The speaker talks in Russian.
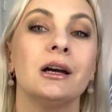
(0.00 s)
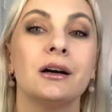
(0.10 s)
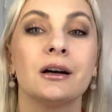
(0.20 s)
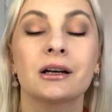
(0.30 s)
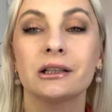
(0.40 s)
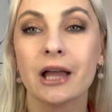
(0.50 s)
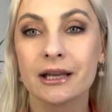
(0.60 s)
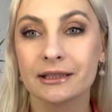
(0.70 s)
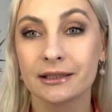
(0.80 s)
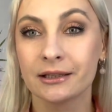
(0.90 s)
а,
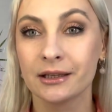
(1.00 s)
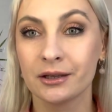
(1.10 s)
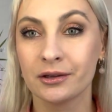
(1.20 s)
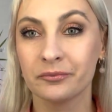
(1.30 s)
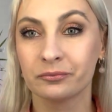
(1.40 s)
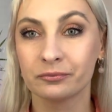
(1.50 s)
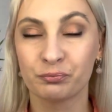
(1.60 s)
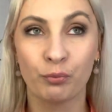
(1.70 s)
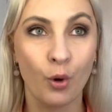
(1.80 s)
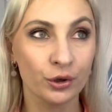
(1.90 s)
классный,
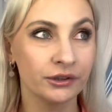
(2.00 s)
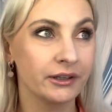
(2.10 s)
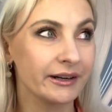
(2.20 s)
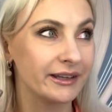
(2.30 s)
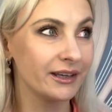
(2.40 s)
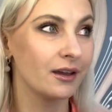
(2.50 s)
бодрый,